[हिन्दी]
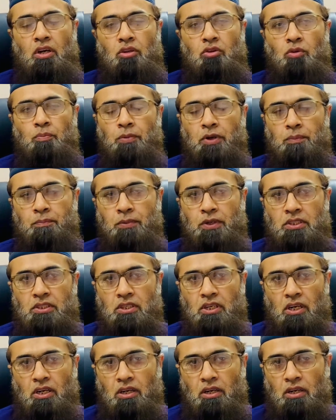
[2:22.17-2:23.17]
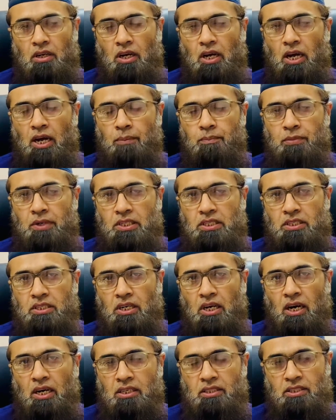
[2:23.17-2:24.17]
तो पर्पज़ आपने
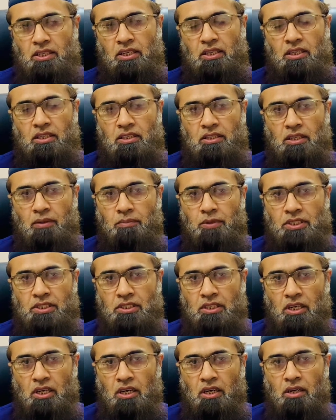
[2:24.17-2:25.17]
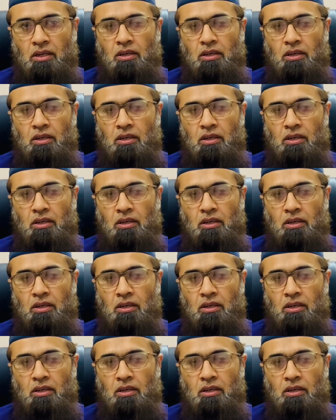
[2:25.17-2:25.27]
स्टार्ट से ही जब बच्चा